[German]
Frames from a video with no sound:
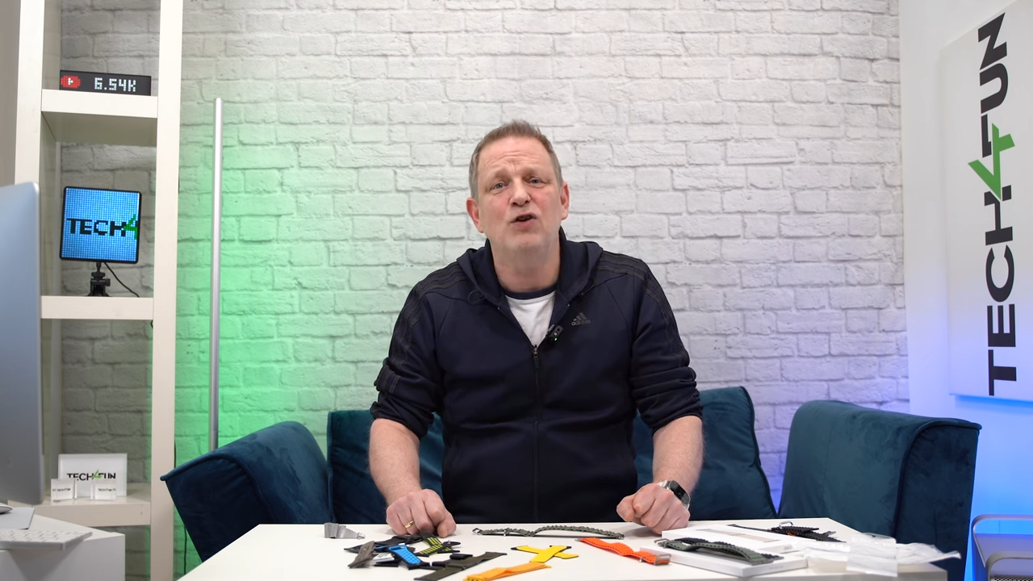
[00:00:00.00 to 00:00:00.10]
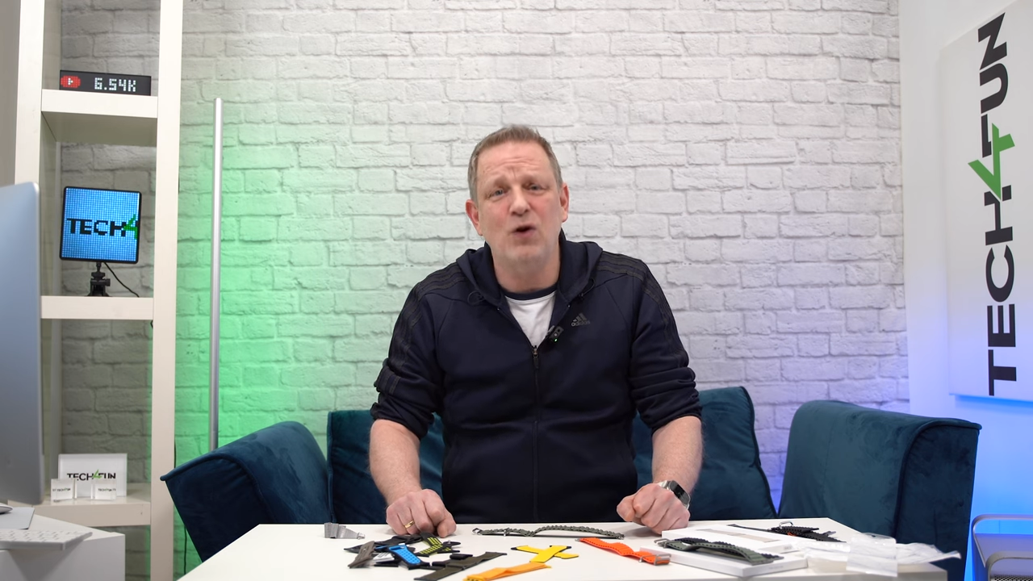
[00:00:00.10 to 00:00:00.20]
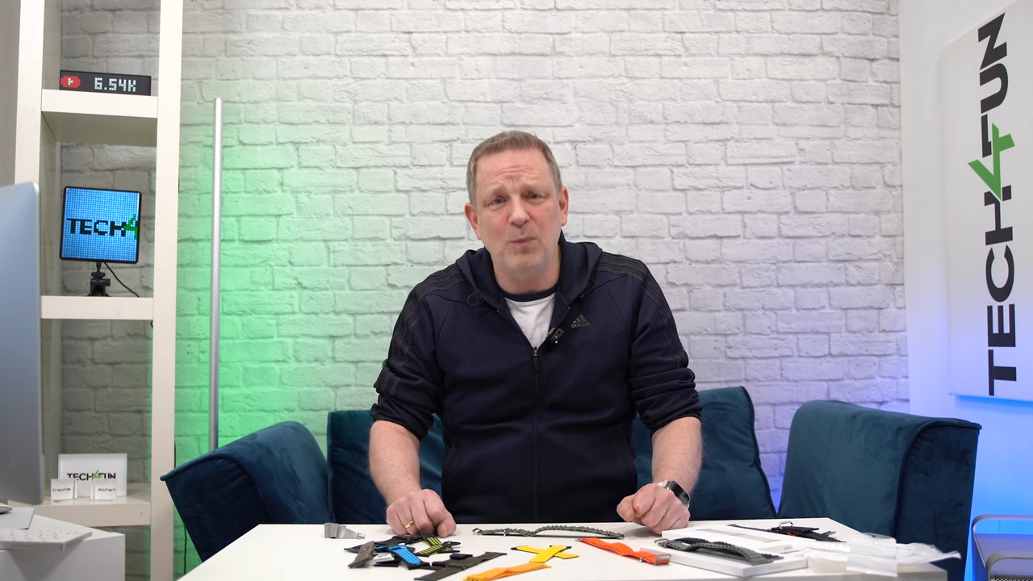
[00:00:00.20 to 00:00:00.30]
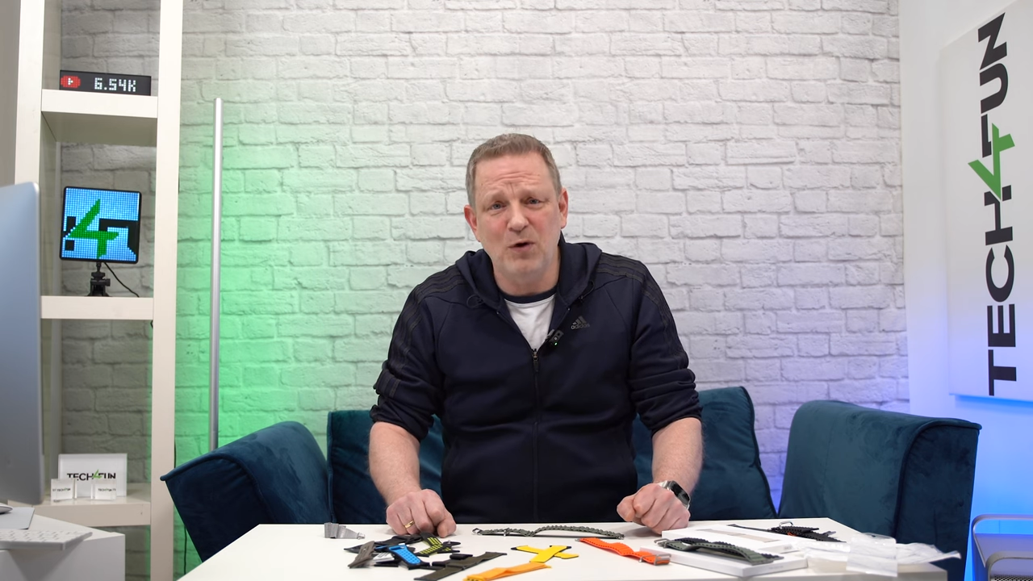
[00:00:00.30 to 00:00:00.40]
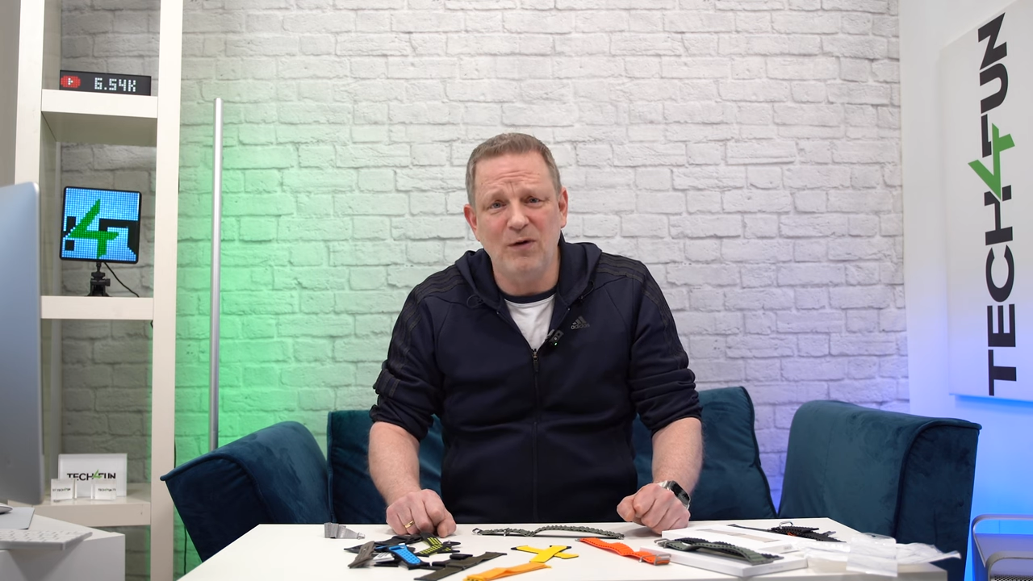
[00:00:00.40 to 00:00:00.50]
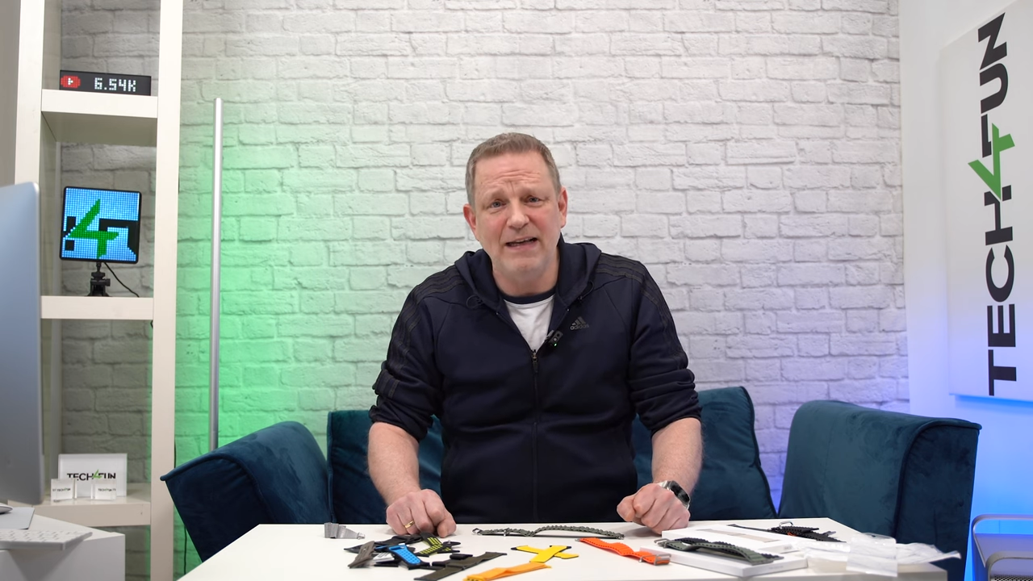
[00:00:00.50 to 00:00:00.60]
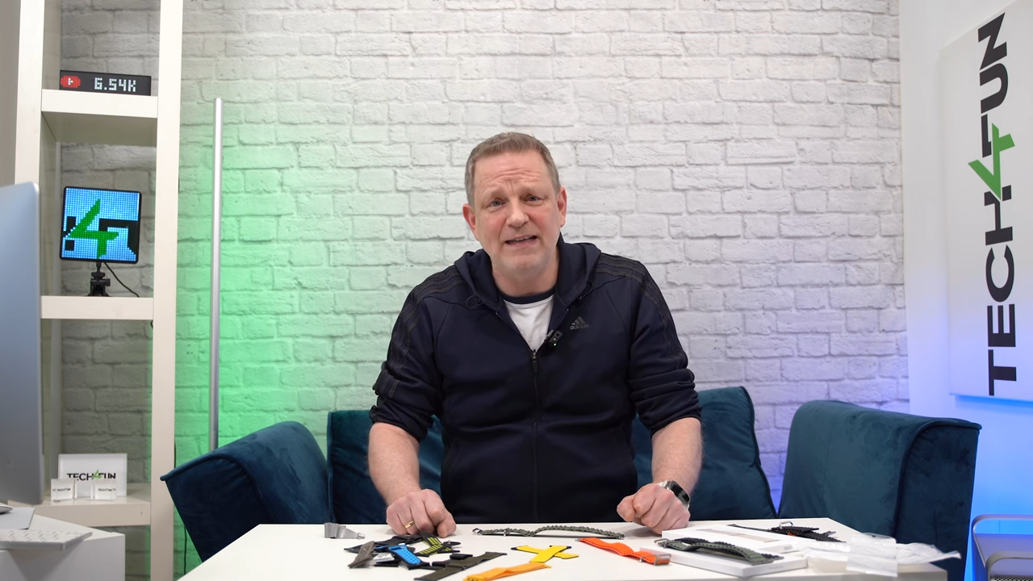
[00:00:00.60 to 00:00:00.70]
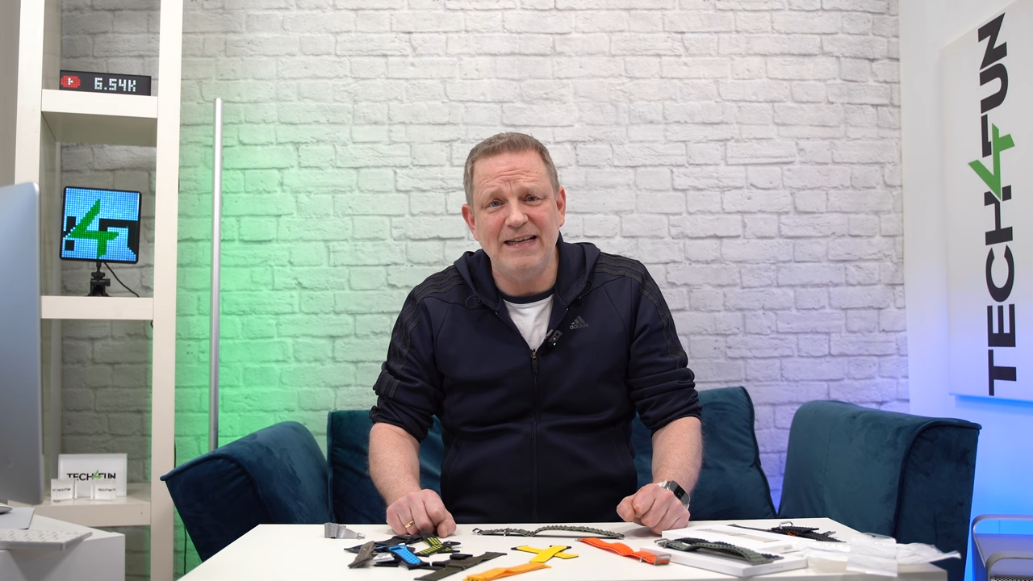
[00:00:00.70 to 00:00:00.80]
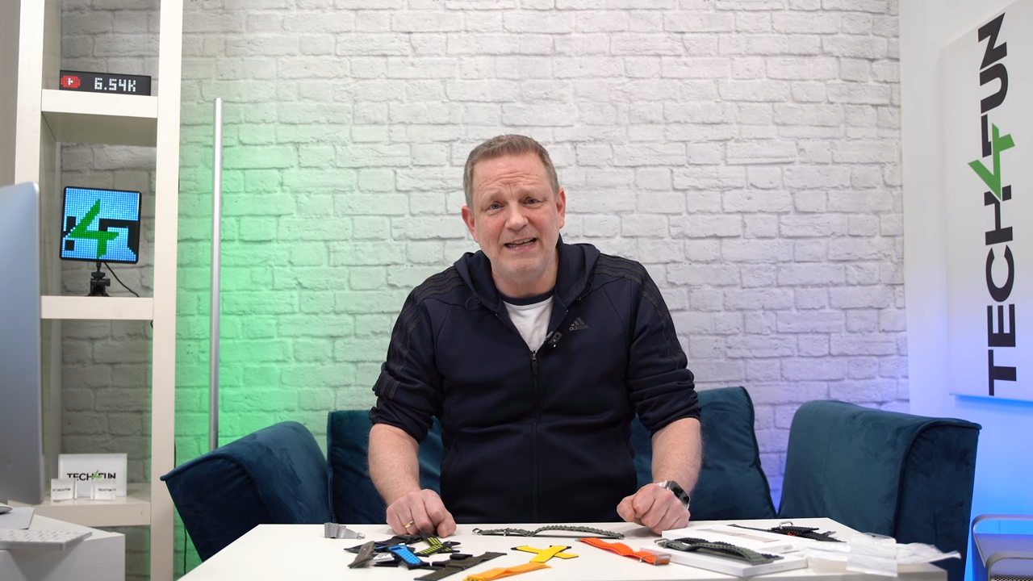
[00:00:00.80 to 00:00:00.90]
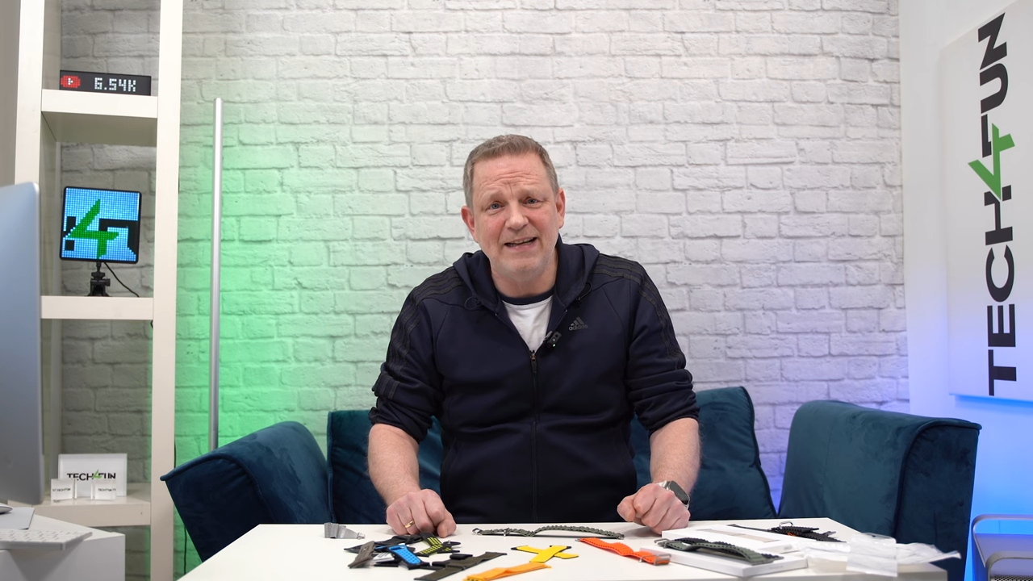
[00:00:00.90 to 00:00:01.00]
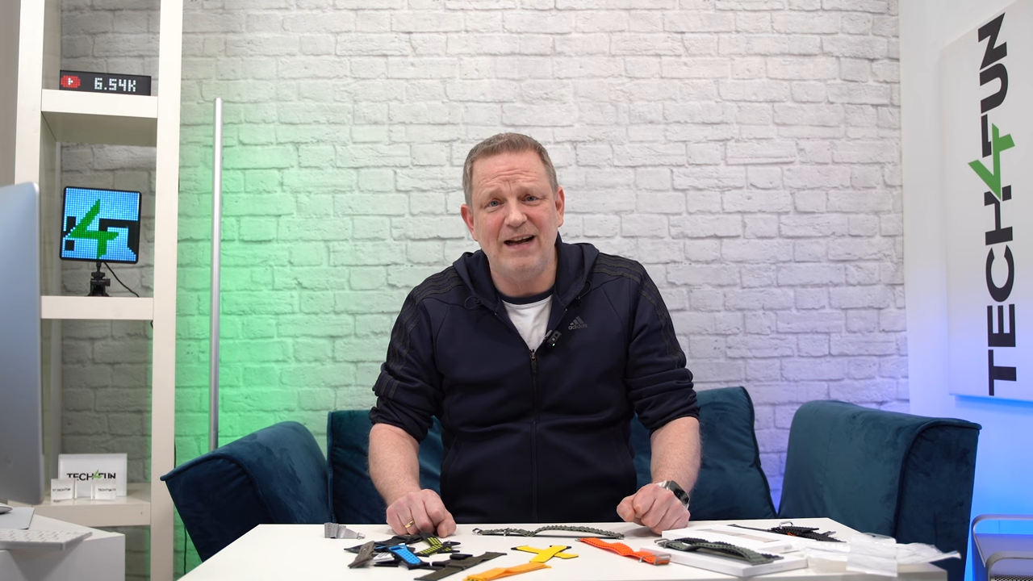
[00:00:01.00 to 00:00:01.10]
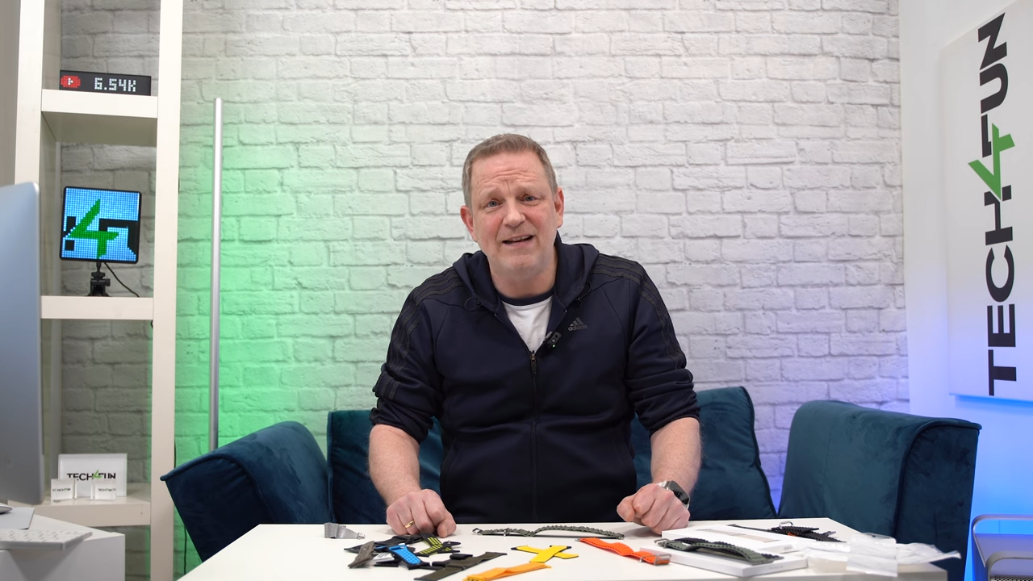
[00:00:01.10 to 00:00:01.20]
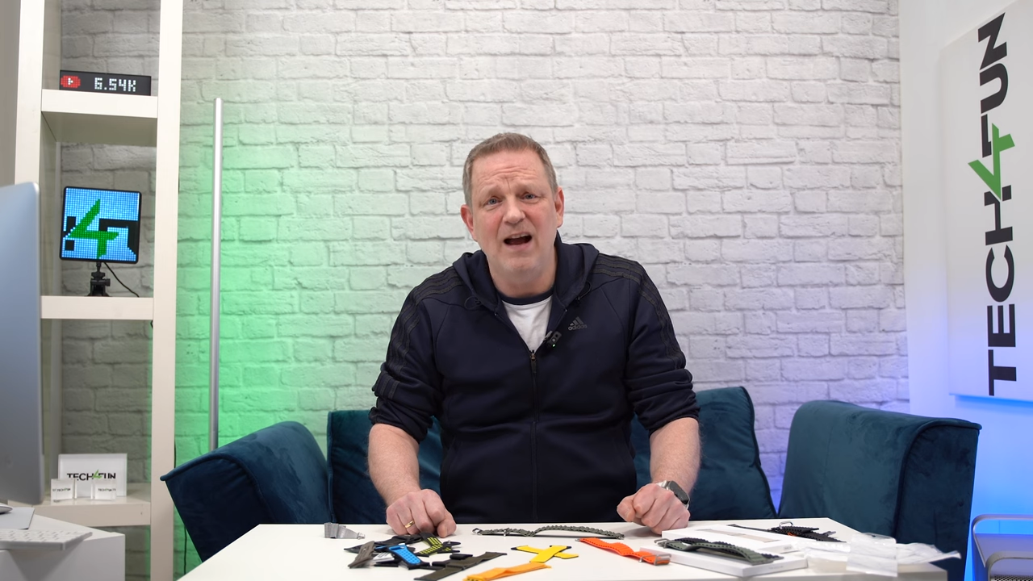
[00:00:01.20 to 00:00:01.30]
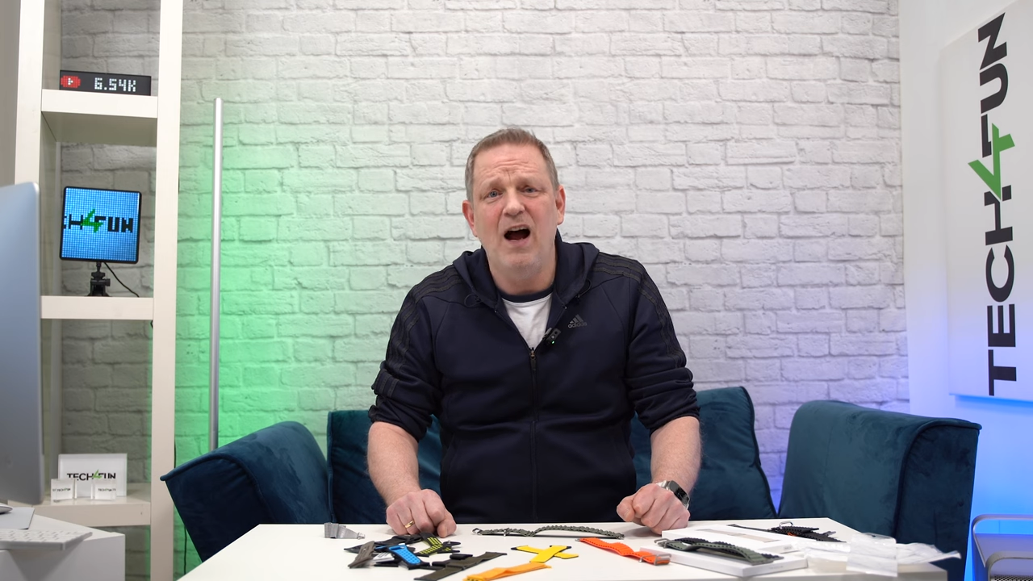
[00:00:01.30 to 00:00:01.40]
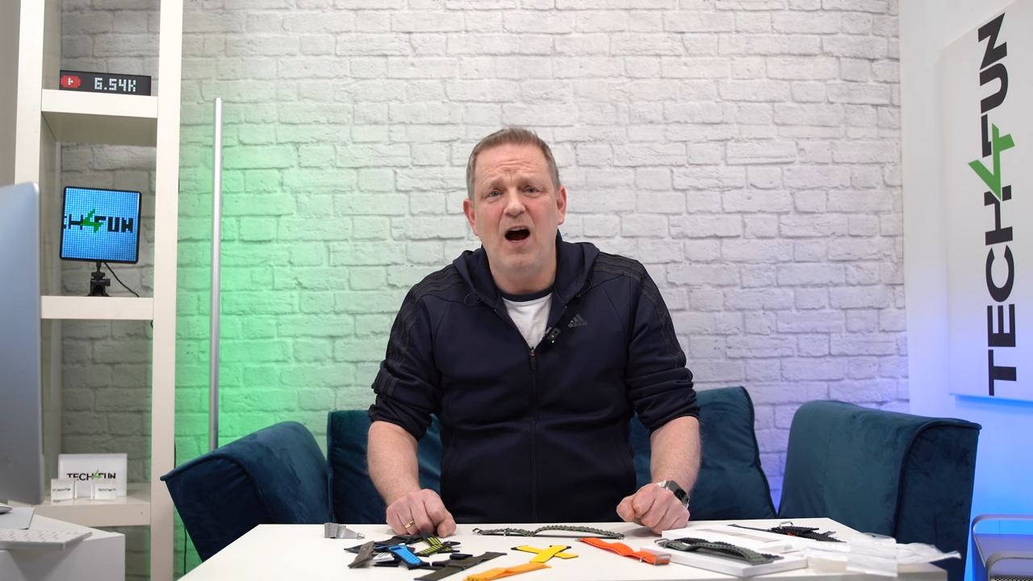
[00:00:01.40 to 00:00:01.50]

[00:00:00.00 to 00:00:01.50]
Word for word: Top-Qualität hat,